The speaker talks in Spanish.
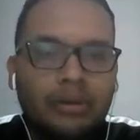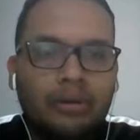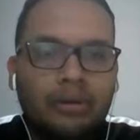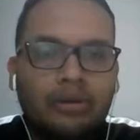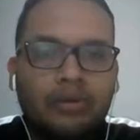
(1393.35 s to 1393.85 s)

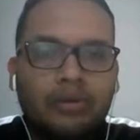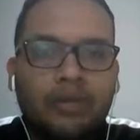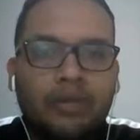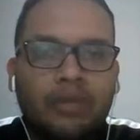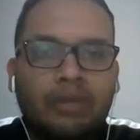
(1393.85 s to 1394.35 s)
Lo mismo
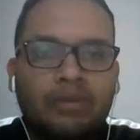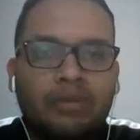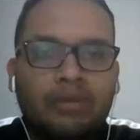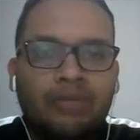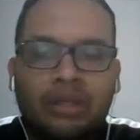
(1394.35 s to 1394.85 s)
para la
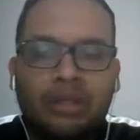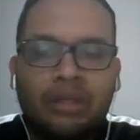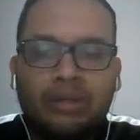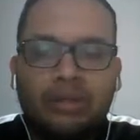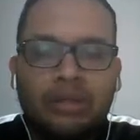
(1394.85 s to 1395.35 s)
memorfina de
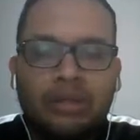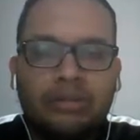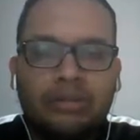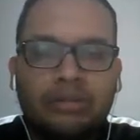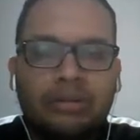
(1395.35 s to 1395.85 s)
clorhidrato